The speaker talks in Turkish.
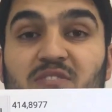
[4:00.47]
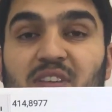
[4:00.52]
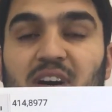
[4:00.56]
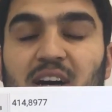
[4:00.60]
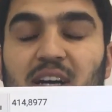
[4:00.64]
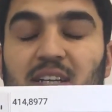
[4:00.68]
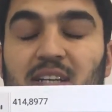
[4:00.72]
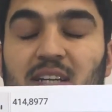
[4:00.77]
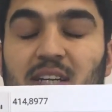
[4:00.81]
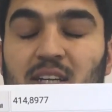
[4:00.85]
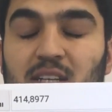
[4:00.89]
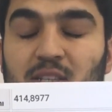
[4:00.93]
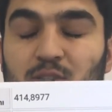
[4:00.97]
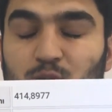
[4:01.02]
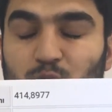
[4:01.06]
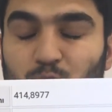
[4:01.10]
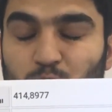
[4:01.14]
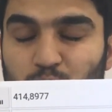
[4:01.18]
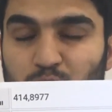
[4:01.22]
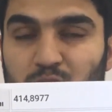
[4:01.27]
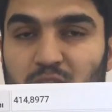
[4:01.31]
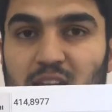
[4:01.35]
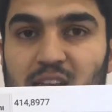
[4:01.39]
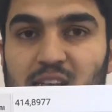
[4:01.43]
civarına
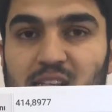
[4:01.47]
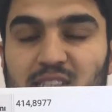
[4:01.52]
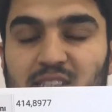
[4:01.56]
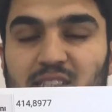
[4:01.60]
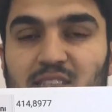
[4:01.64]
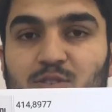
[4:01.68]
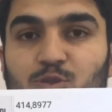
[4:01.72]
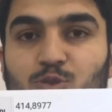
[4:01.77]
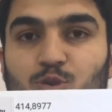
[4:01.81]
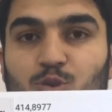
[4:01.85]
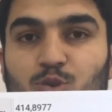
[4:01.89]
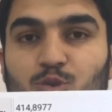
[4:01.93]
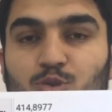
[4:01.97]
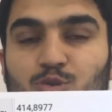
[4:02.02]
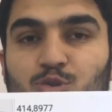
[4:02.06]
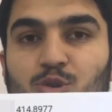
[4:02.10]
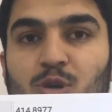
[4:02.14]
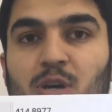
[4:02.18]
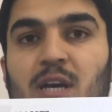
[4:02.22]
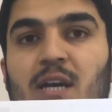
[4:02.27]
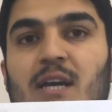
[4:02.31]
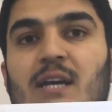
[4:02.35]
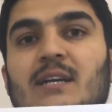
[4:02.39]
yükselirdi diyoruz.